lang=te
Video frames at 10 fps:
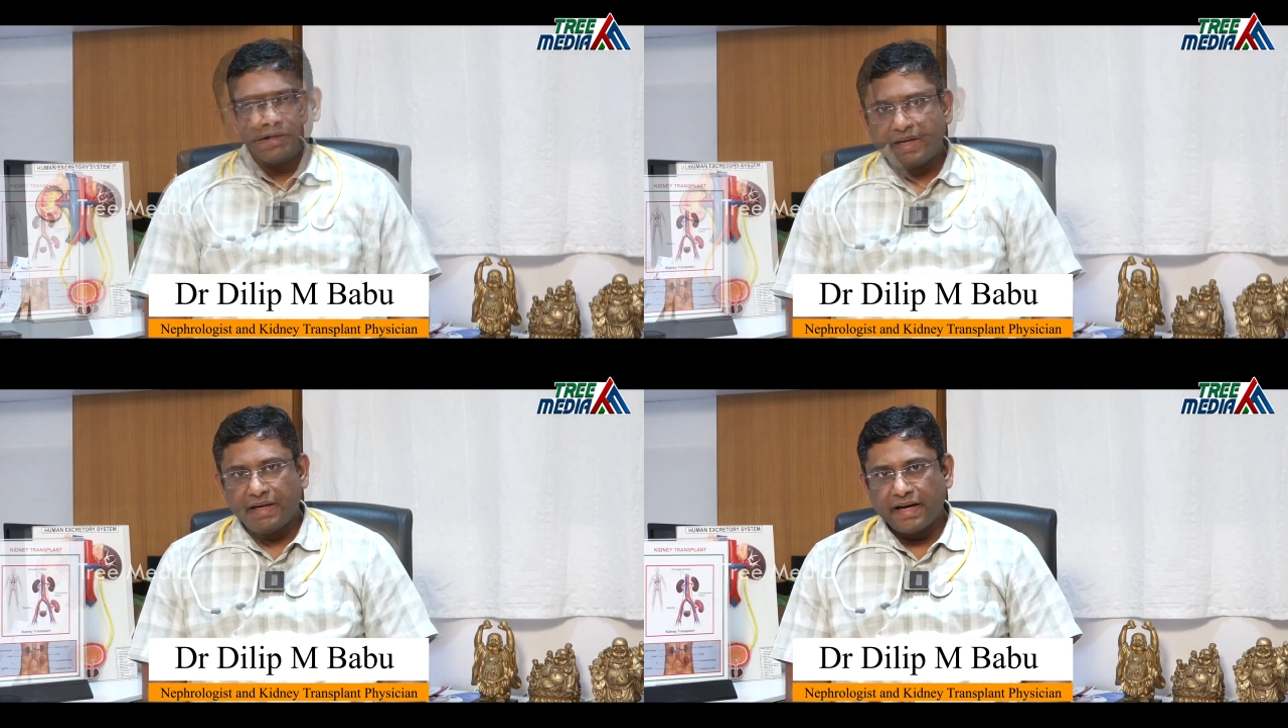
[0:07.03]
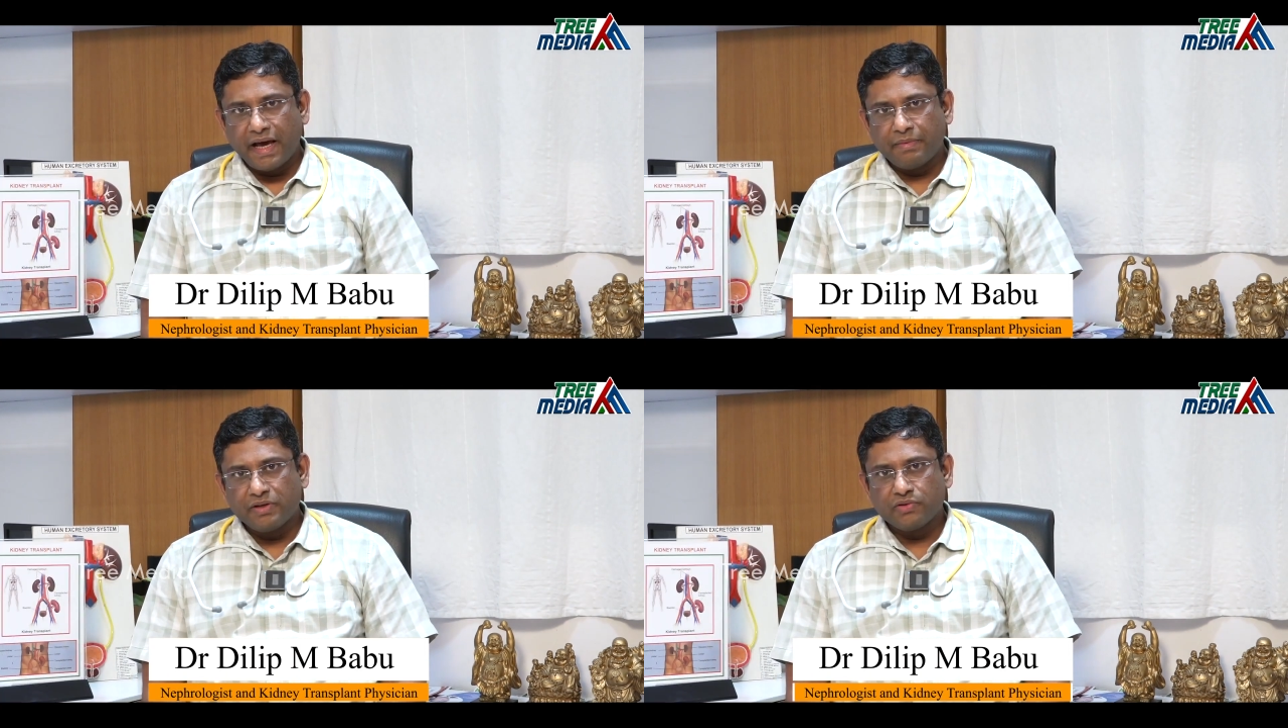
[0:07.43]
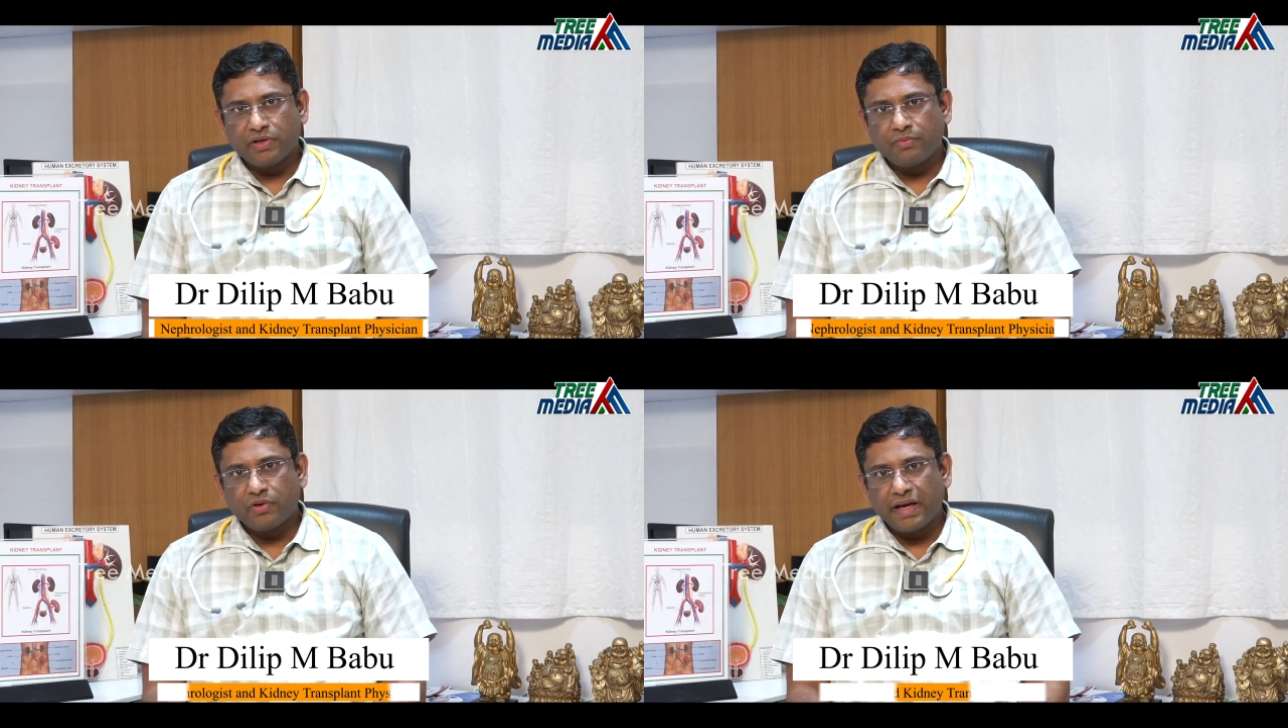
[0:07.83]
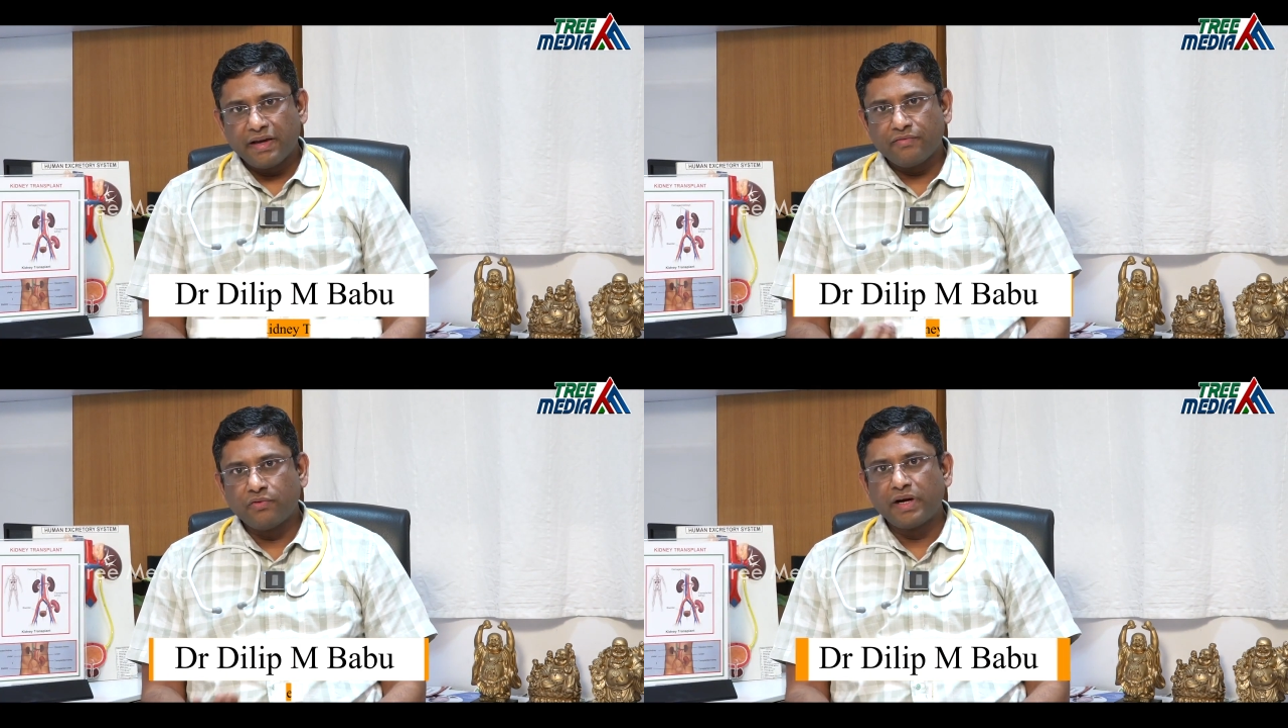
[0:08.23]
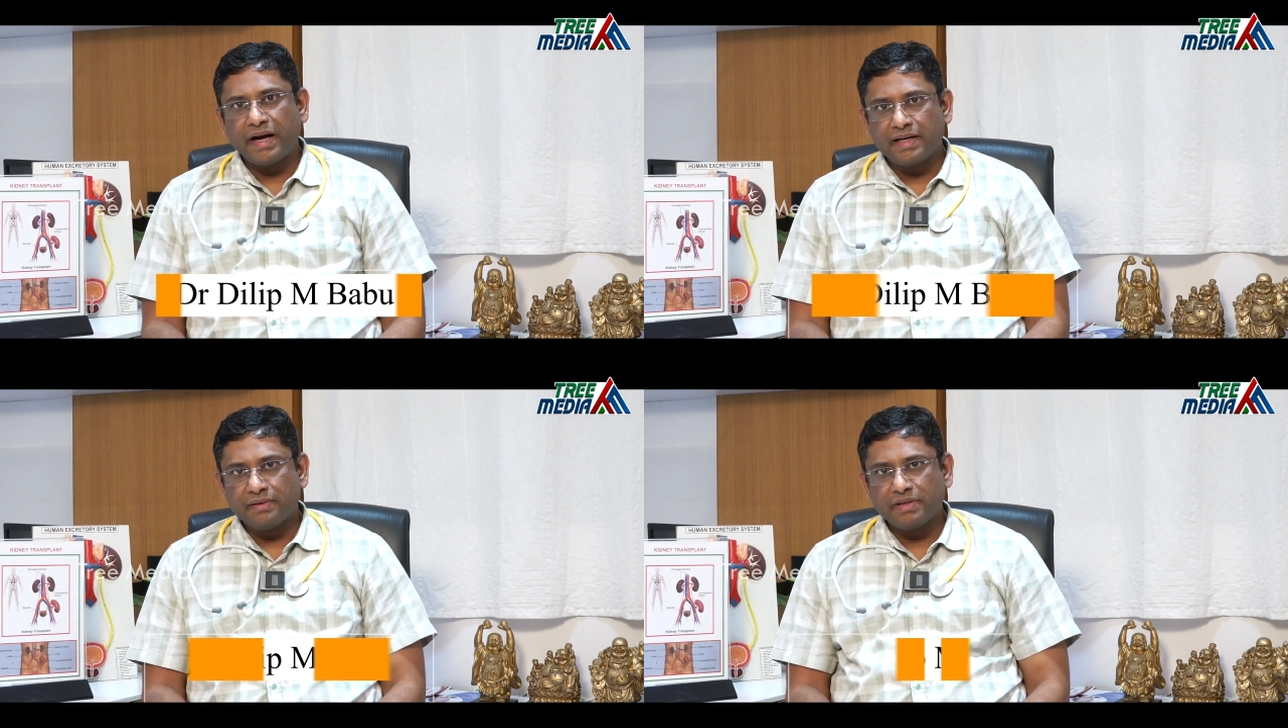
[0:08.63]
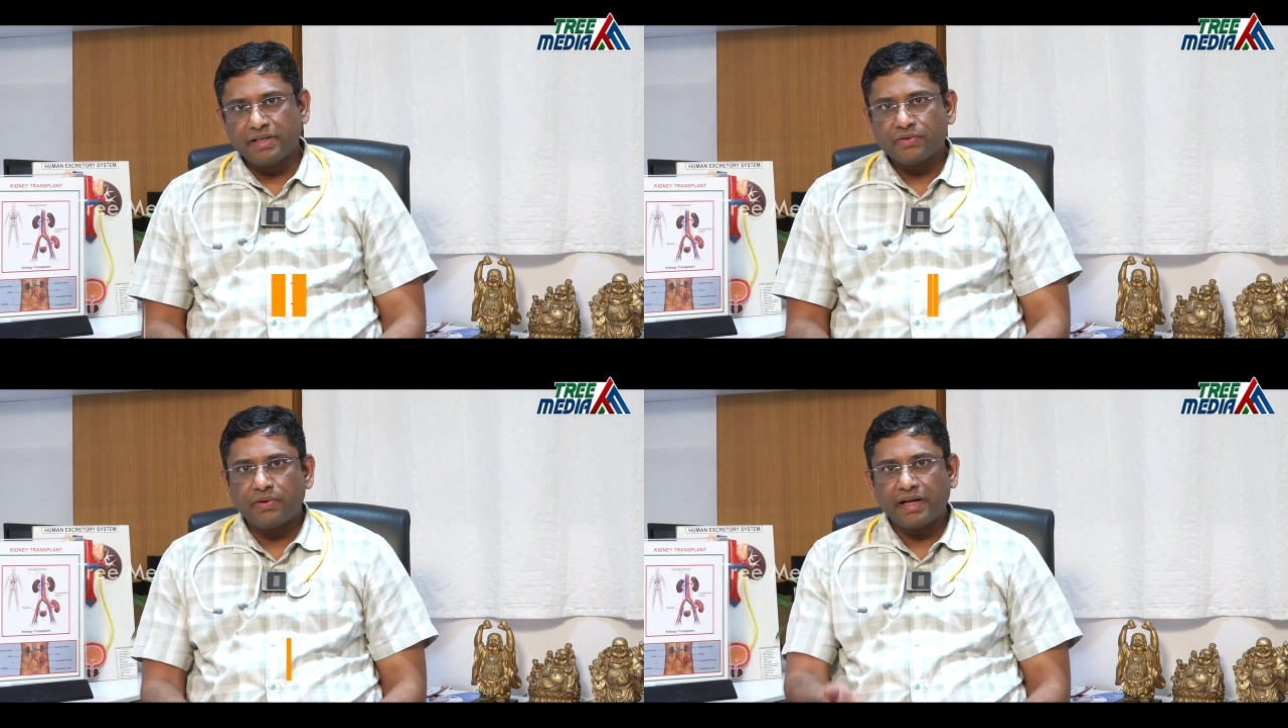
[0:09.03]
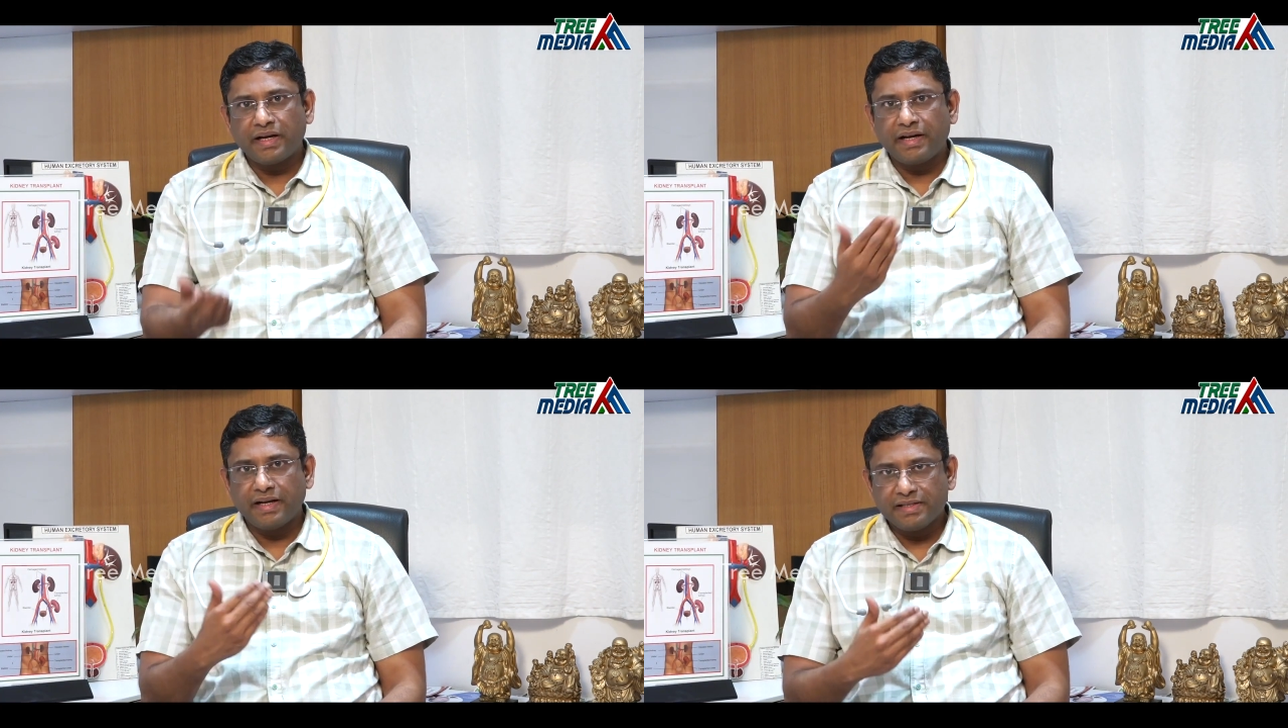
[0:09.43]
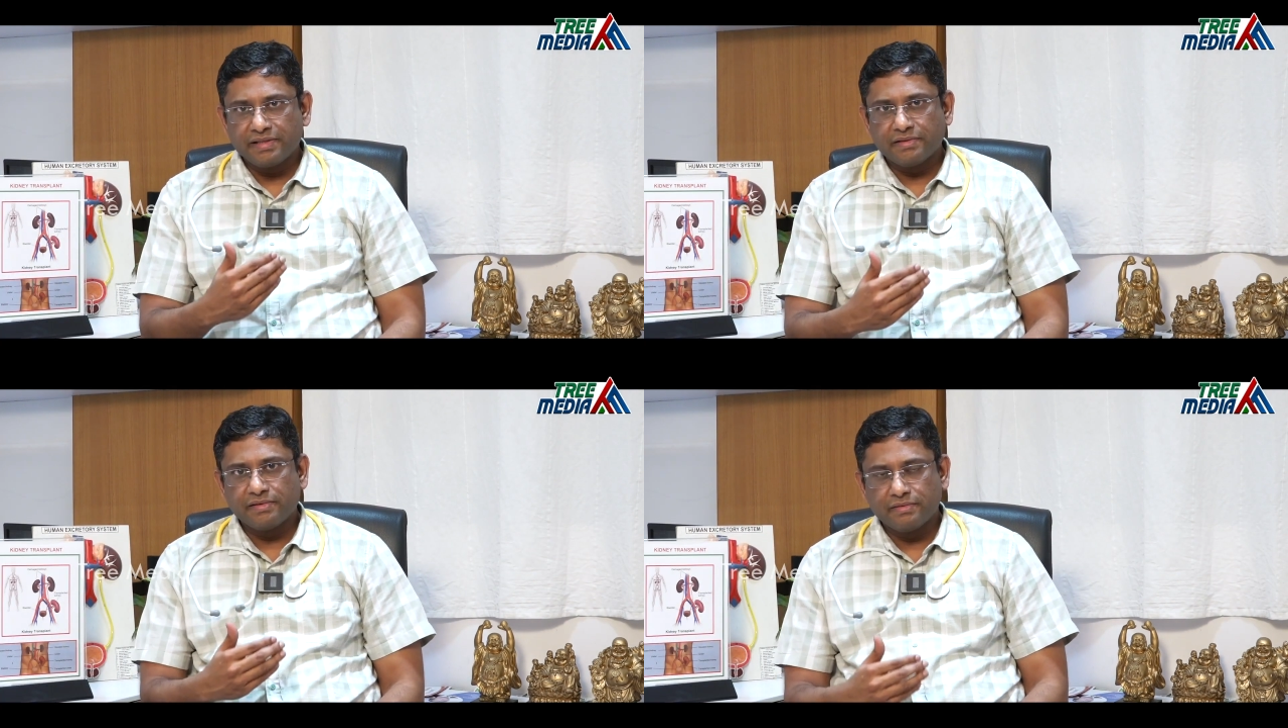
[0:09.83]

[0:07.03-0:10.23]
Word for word: కిడ్నీ డ్యామేజ్ ఉన్నప్పుడు ఏ ఫుడ్ ఐటమ్ తీసుకుంటే కిడ్నీస్